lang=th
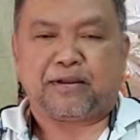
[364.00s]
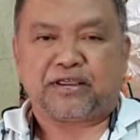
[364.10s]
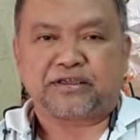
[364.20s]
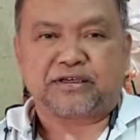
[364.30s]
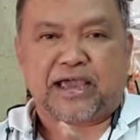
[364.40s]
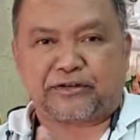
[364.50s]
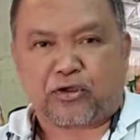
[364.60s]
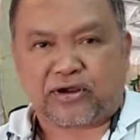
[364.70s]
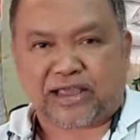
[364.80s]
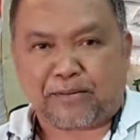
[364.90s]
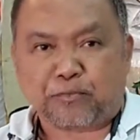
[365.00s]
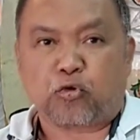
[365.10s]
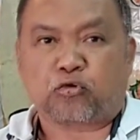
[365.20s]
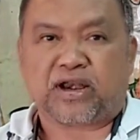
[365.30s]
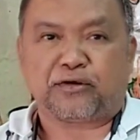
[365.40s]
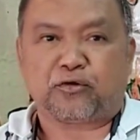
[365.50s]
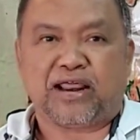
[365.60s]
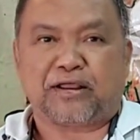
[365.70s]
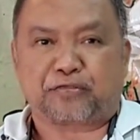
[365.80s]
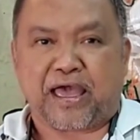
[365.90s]
ับอันนี้คือขั้นตอนการปลูกและดูแล
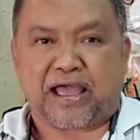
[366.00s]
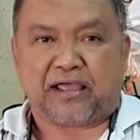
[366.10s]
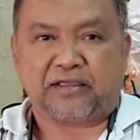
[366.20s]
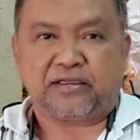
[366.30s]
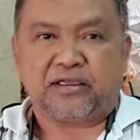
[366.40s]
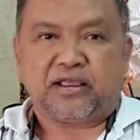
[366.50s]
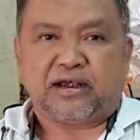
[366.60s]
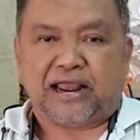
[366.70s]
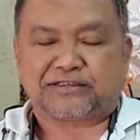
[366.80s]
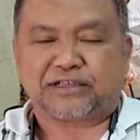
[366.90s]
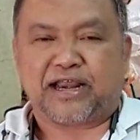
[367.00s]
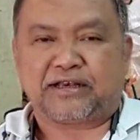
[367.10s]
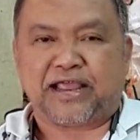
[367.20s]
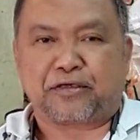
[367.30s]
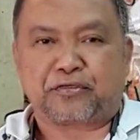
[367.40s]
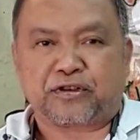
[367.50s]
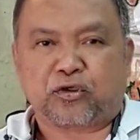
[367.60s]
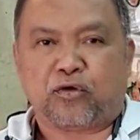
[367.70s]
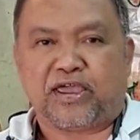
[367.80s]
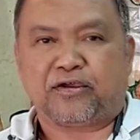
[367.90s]
รักษาครับหลังจากนั้นทางซิป
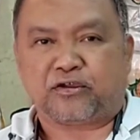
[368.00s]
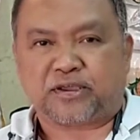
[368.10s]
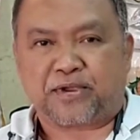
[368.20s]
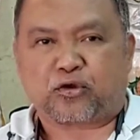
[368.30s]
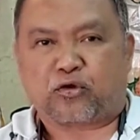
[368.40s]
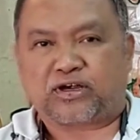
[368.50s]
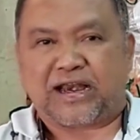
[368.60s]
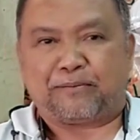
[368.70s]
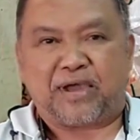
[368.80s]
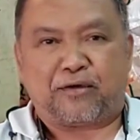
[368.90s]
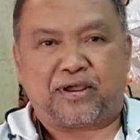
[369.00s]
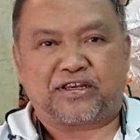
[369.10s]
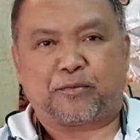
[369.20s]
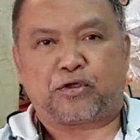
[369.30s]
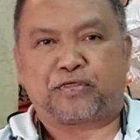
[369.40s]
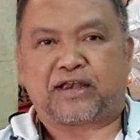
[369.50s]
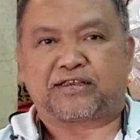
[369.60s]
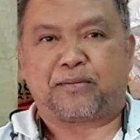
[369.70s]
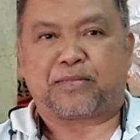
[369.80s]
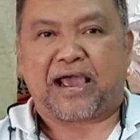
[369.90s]
โตเองก็จะไปขนกลับมาไว้ที่บริษัท
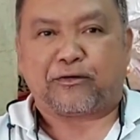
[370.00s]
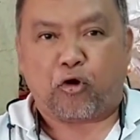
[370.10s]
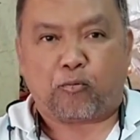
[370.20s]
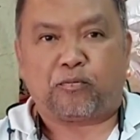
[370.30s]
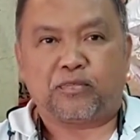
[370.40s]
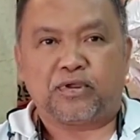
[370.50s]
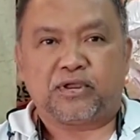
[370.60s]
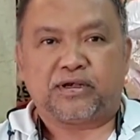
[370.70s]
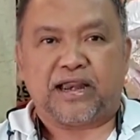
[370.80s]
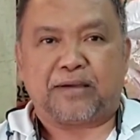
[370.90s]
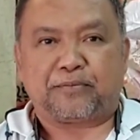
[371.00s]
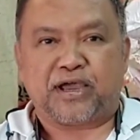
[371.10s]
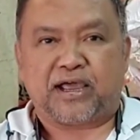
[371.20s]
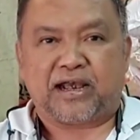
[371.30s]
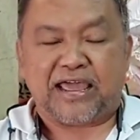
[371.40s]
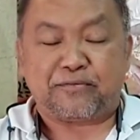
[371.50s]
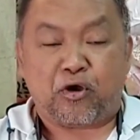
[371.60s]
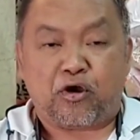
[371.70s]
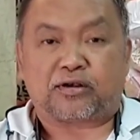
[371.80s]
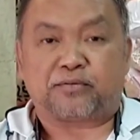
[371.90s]
ทำการอบนะเพื่อไล่
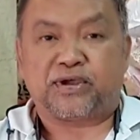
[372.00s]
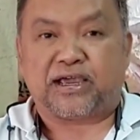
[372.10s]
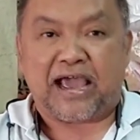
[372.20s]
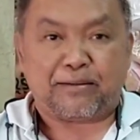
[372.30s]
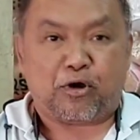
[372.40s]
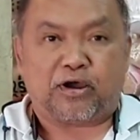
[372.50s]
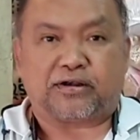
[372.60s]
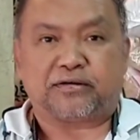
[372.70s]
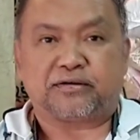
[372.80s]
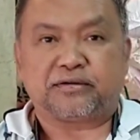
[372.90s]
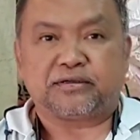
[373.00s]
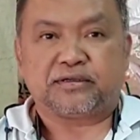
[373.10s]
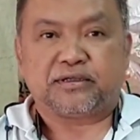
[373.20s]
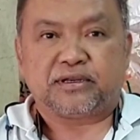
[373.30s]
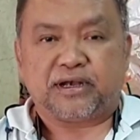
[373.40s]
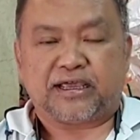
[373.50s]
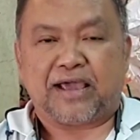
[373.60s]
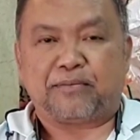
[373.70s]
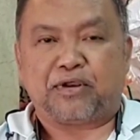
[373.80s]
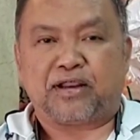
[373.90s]
มอดเพื่อฆ่ามอดครับผมนะค
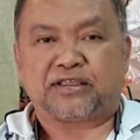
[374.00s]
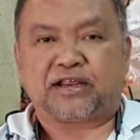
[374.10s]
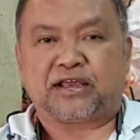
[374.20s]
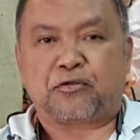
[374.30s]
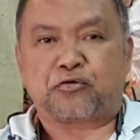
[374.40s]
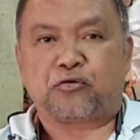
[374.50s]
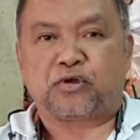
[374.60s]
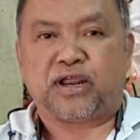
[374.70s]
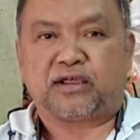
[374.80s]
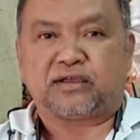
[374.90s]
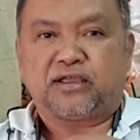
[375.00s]
รับแล้วหลังจากนั้นเข้าสู่เครื่อง